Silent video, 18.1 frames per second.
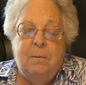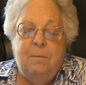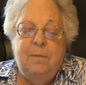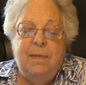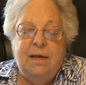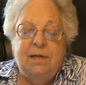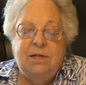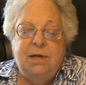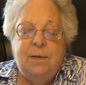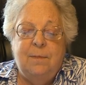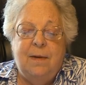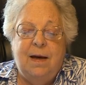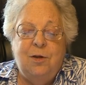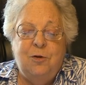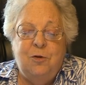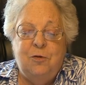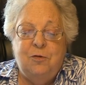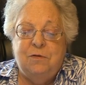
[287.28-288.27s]
Me han
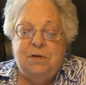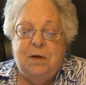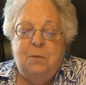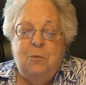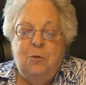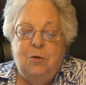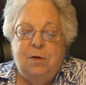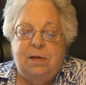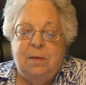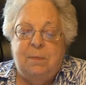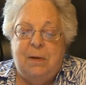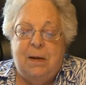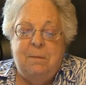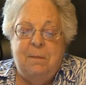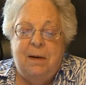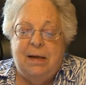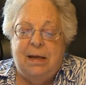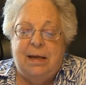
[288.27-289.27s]
llamado de
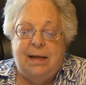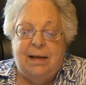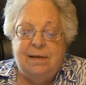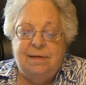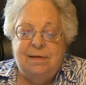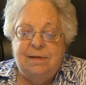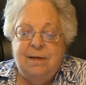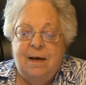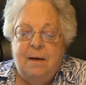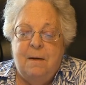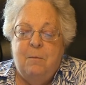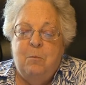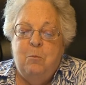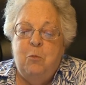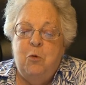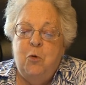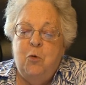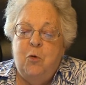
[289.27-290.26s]
múltiples maneras,
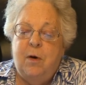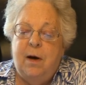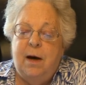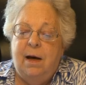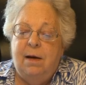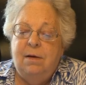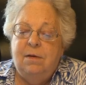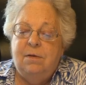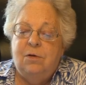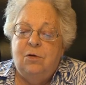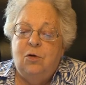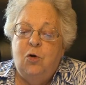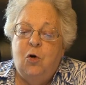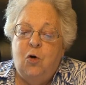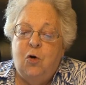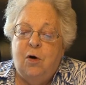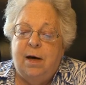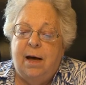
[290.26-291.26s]
bruja,
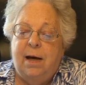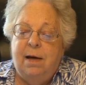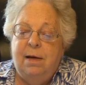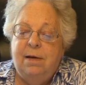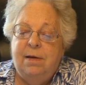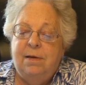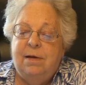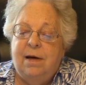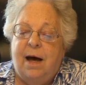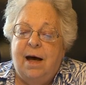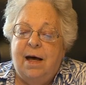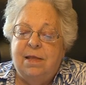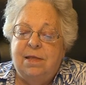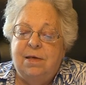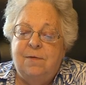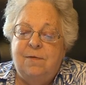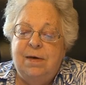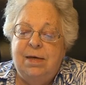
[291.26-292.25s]
loca,
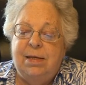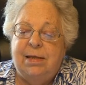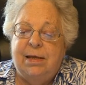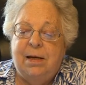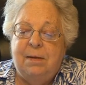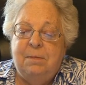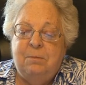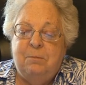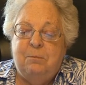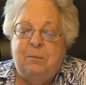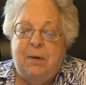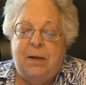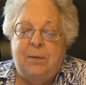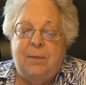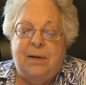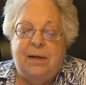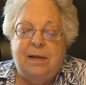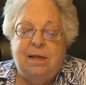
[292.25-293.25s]
adivina,
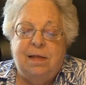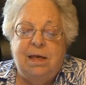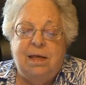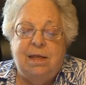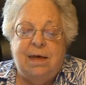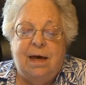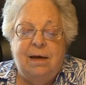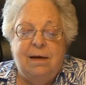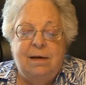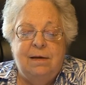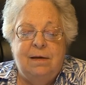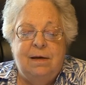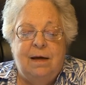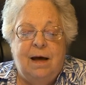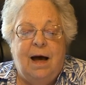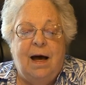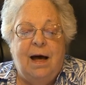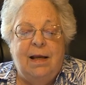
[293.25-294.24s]
pervertida,
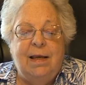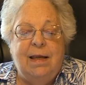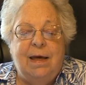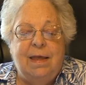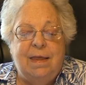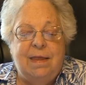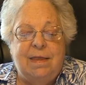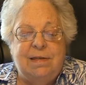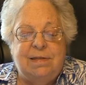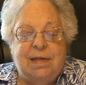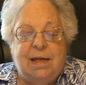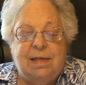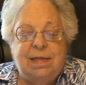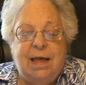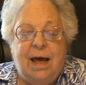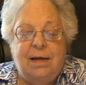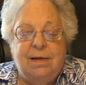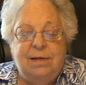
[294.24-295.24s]
aliada de
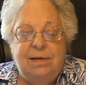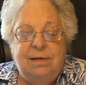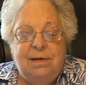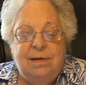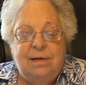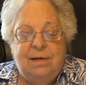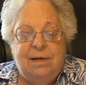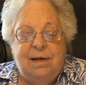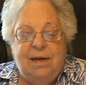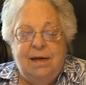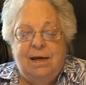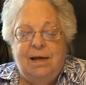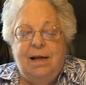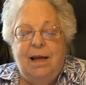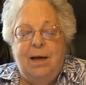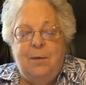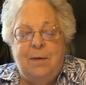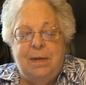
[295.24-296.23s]
Satán,
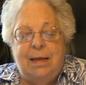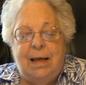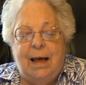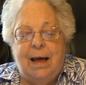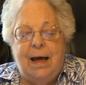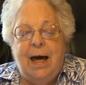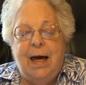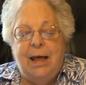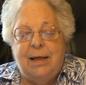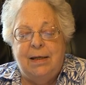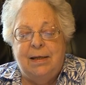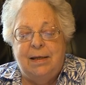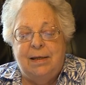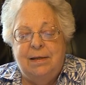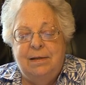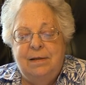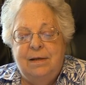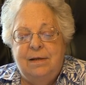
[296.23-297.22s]
esclava de la
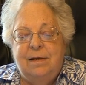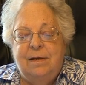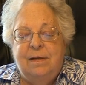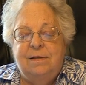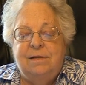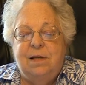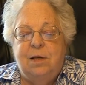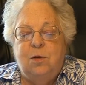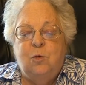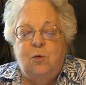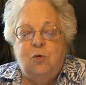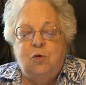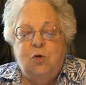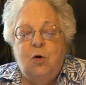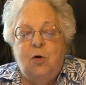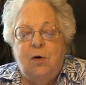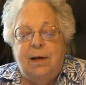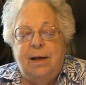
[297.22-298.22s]
carne,
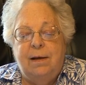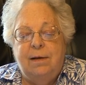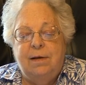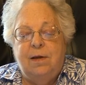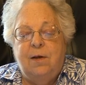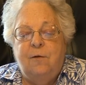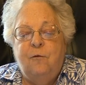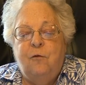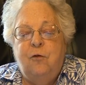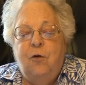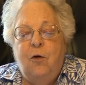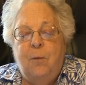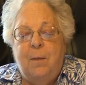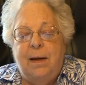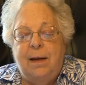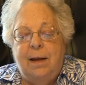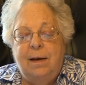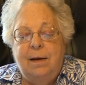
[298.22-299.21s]
seductora,
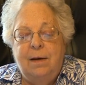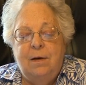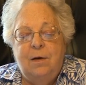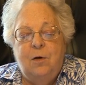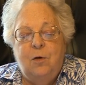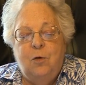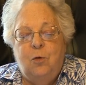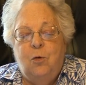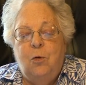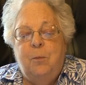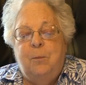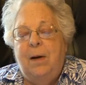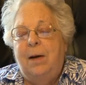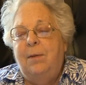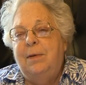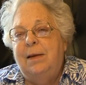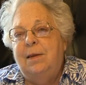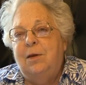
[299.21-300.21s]
ninfómana,
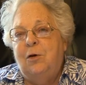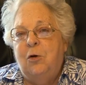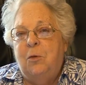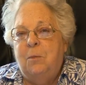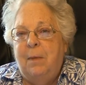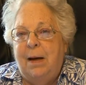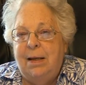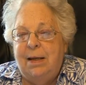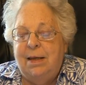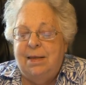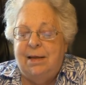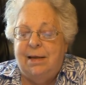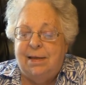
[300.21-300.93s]
culpable de los males